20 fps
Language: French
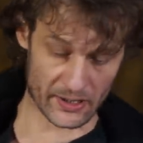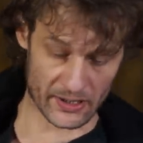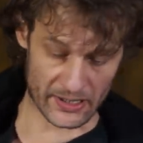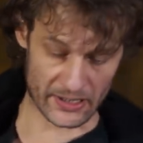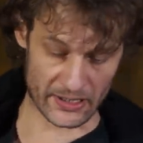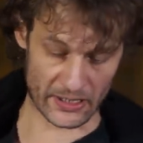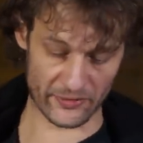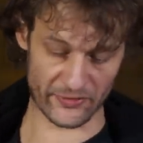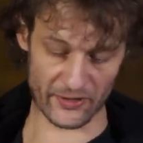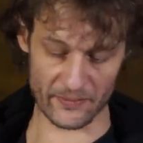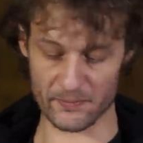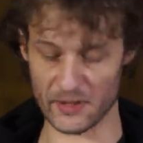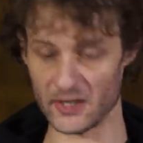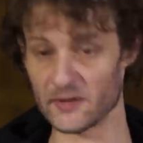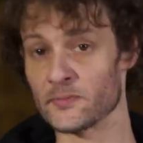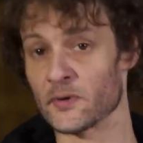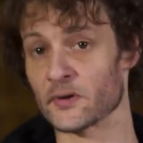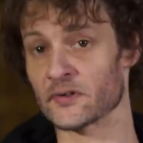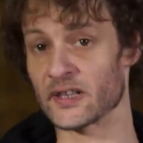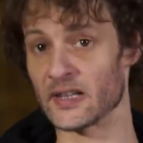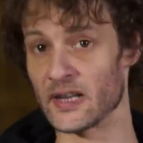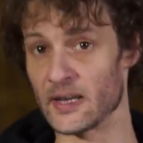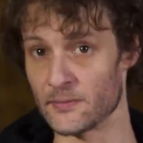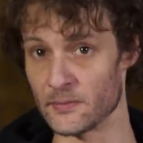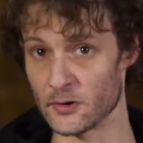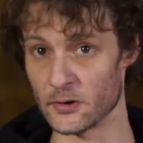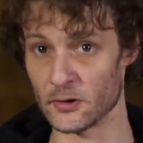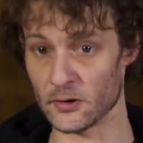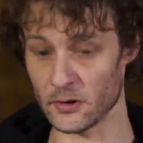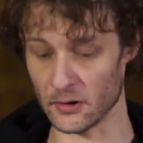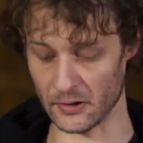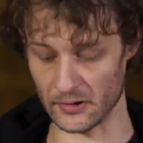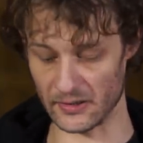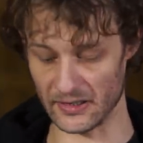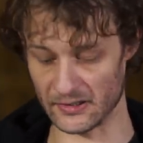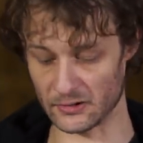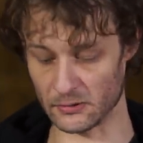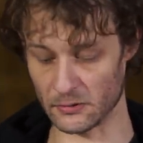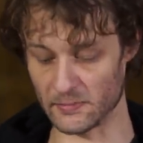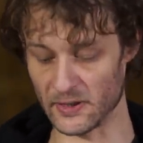Il n'avait pas demandé la mort,
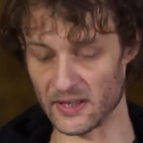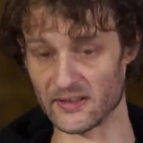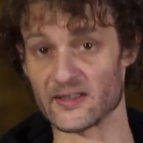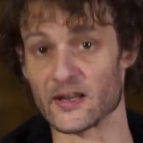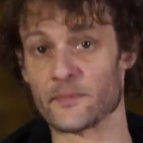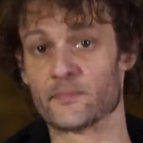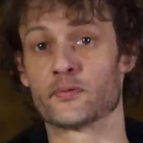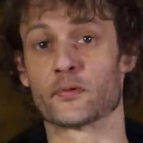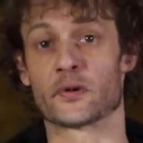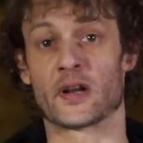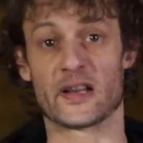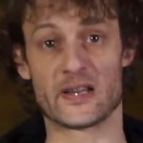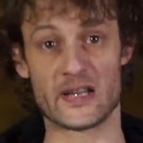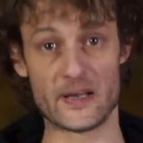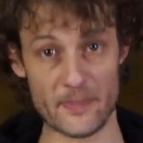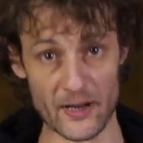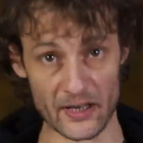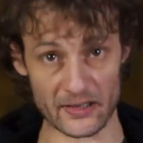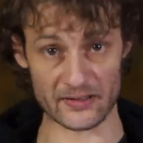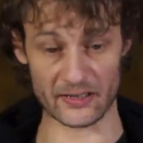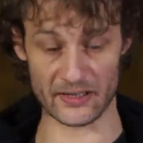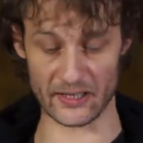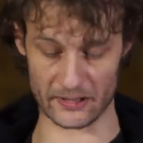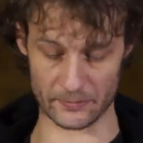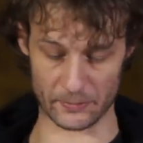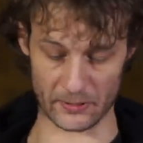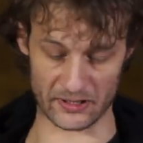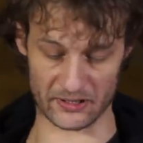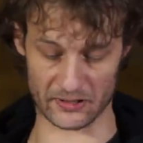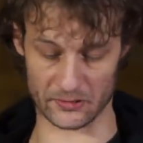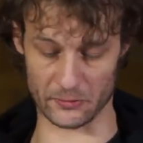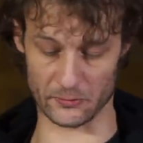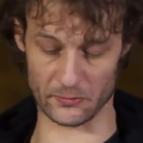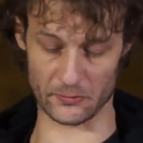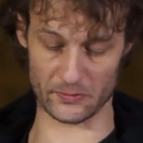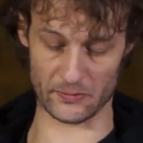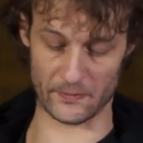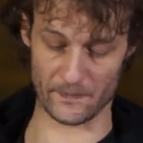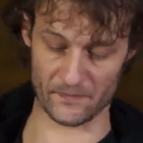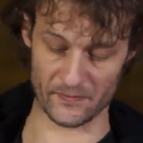il se battait pour la liberté
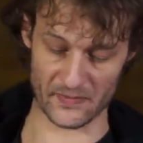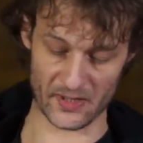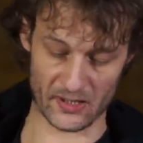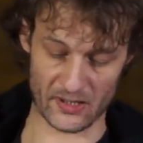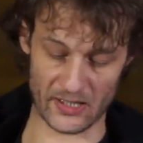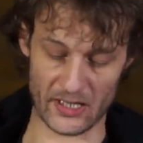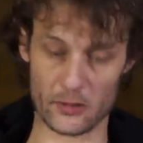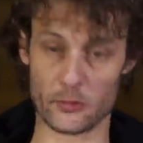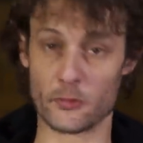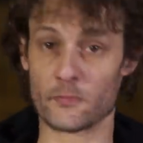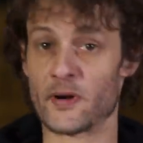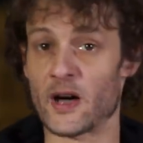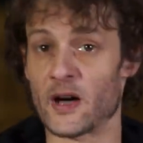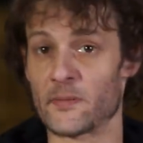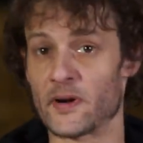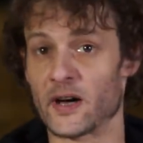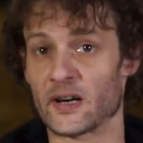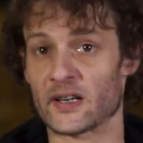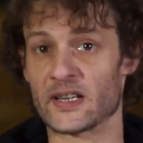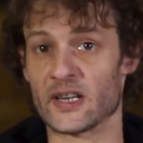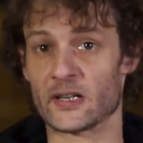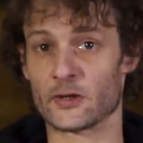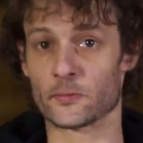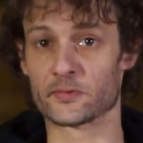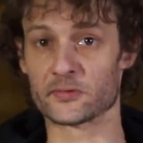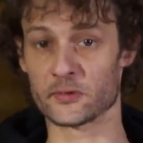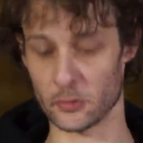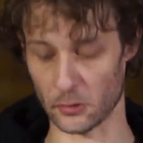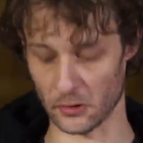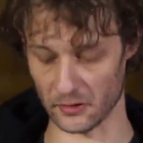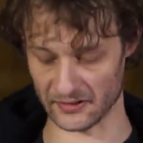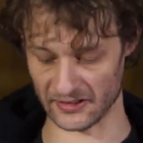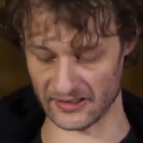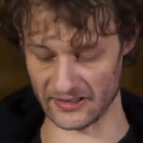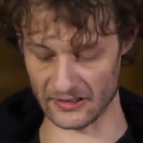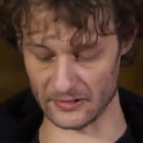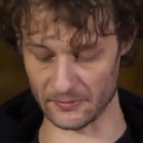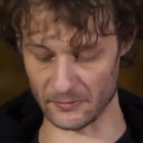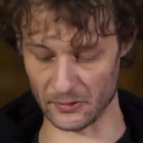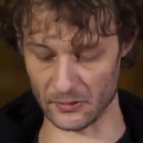d'expression et une barbarie, un
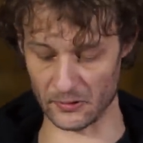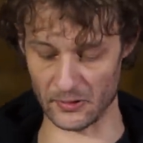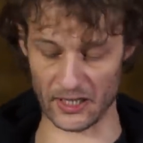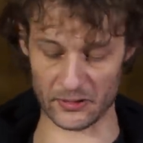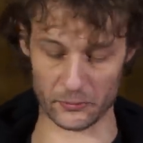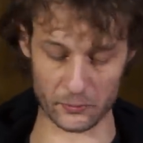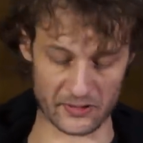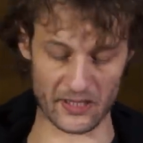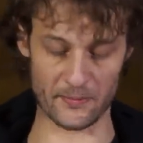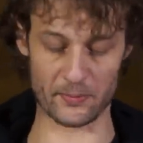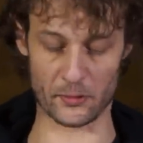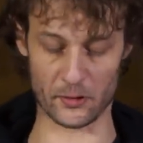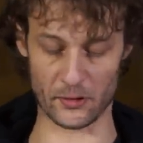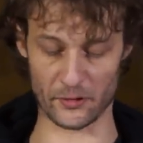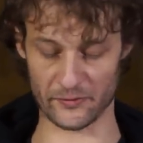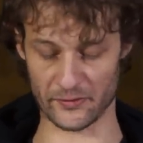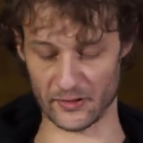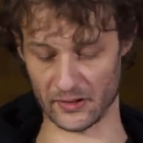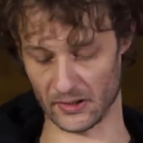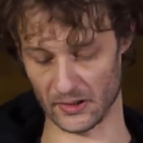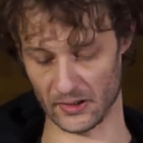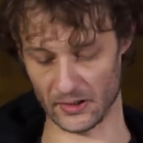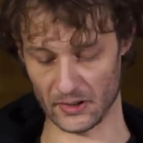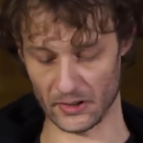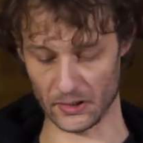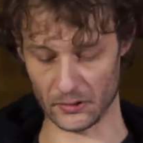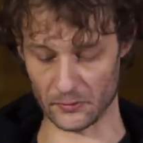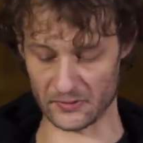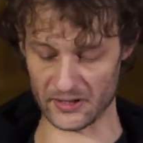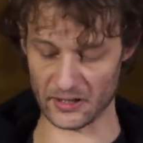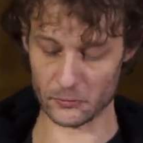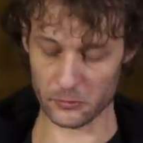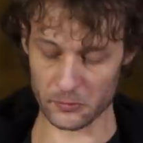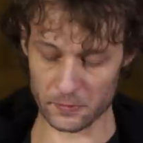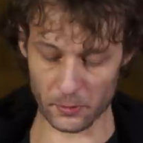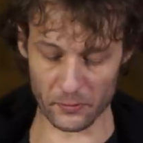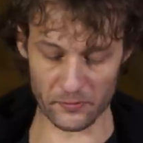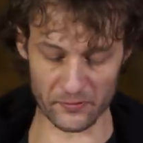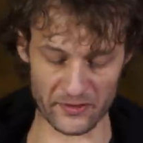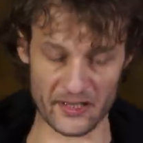obscurantisme à toute épreuve nous a tous
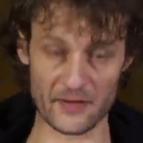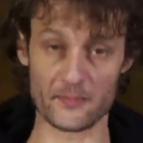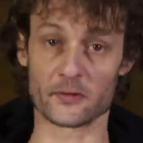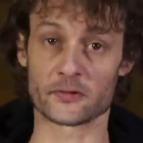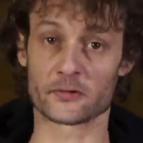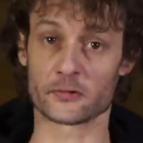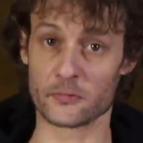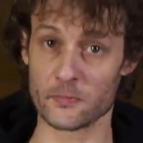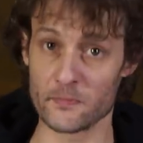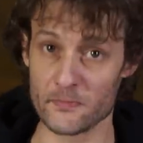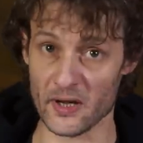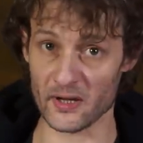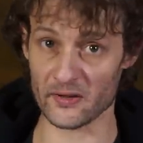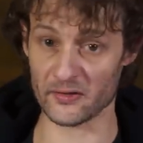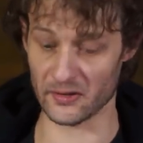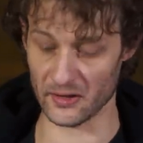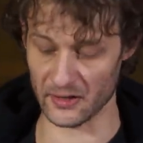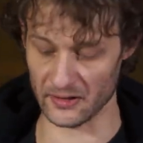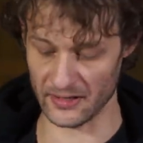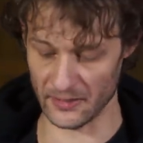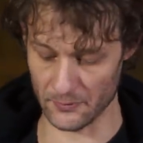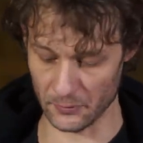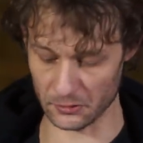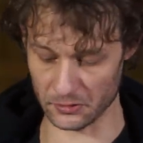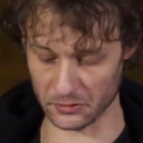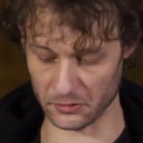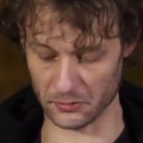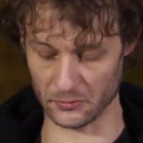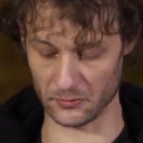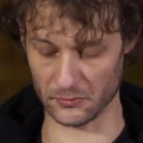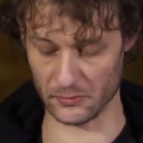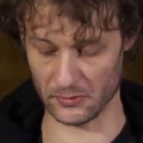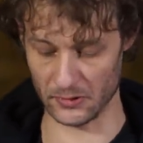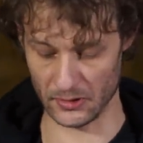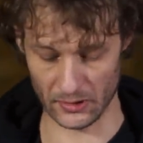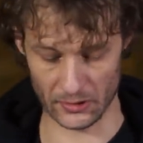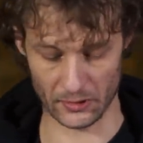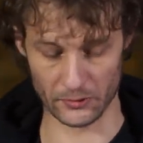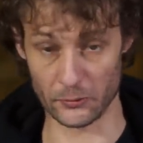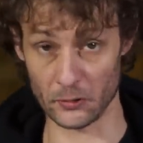profondément submergés d'émotions,
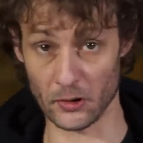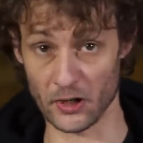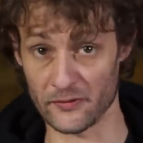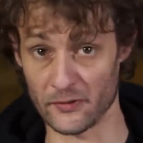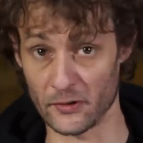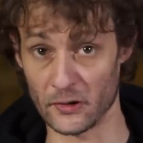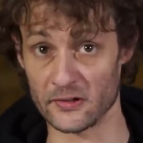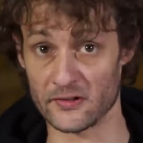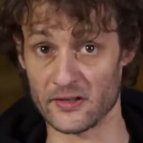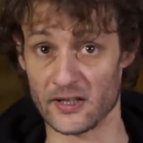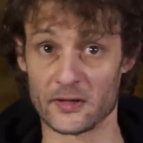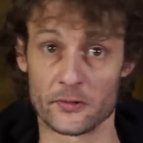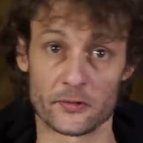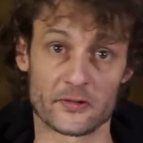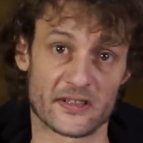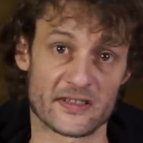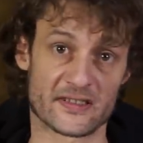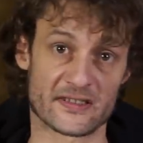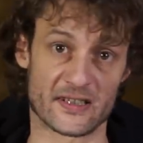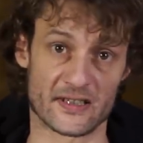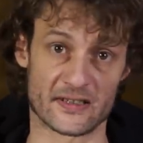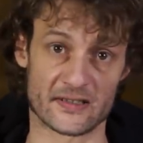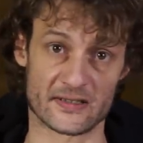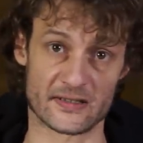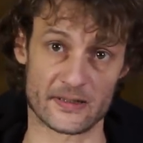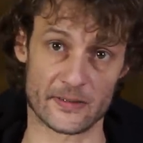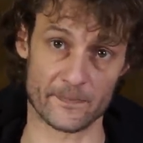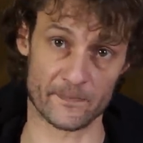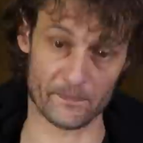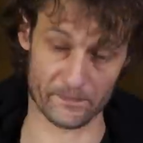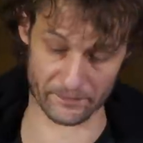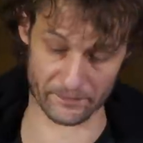de révolte et de tristesse.